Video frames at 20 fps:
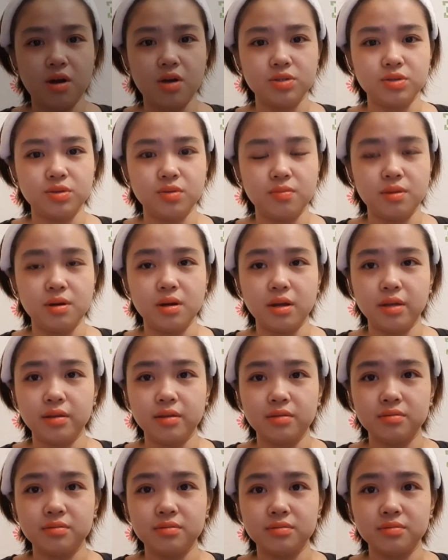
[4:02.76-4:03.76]
hỏi số 10
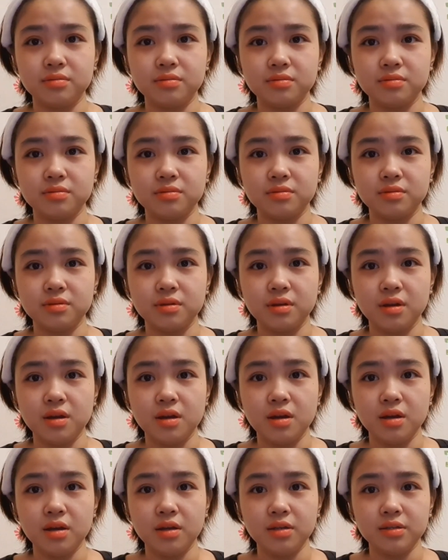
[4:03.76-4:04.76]

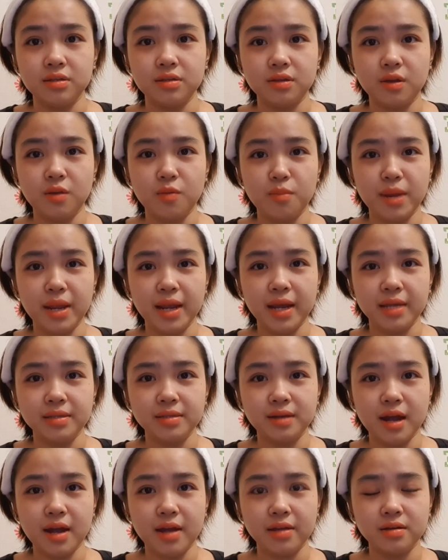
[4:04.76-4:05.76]
Sự thông minh hay
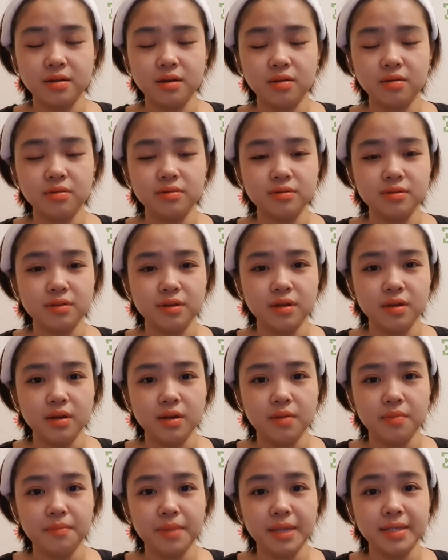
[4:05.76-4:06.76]
sự hài hước
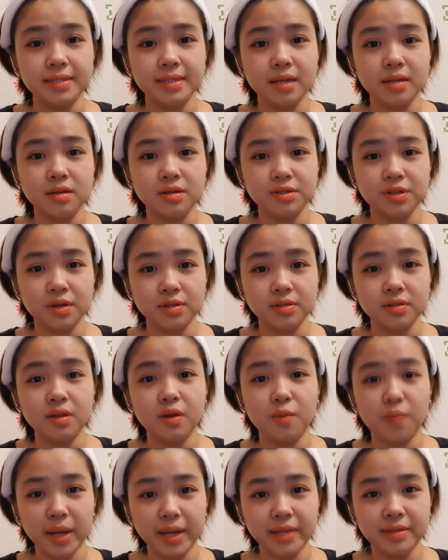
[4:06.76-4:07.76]
Mình sẽ lựa chọn sự
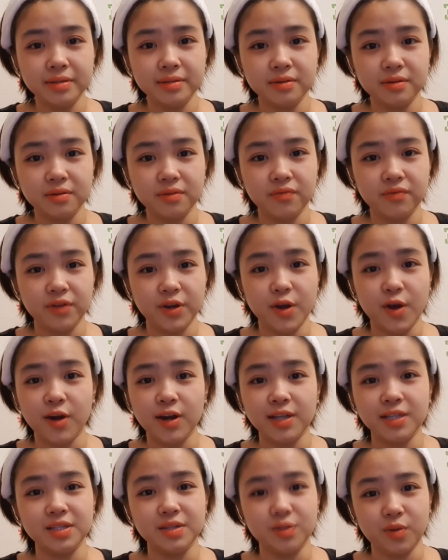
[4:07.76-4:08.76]
thông minh Vì đó
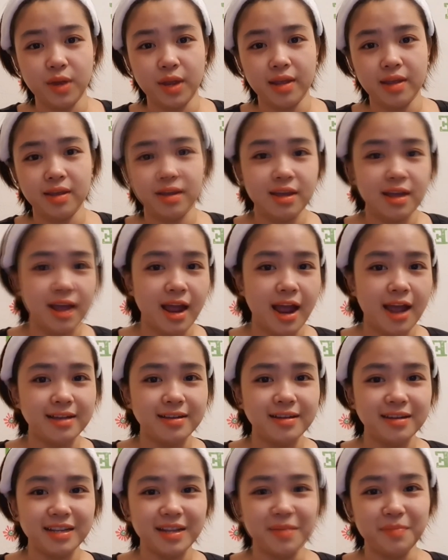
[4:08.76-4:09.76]
là trí tuệ Hài
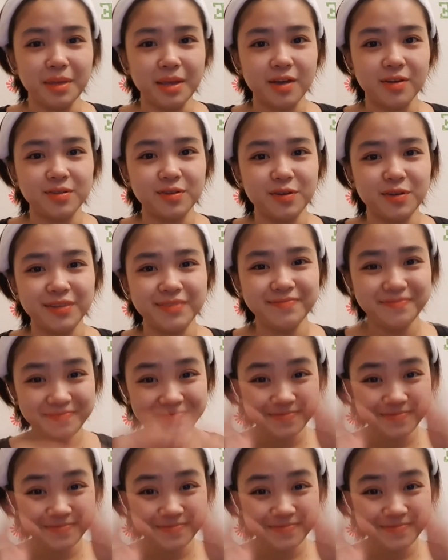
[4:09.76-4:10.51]
hước thì mình có rồi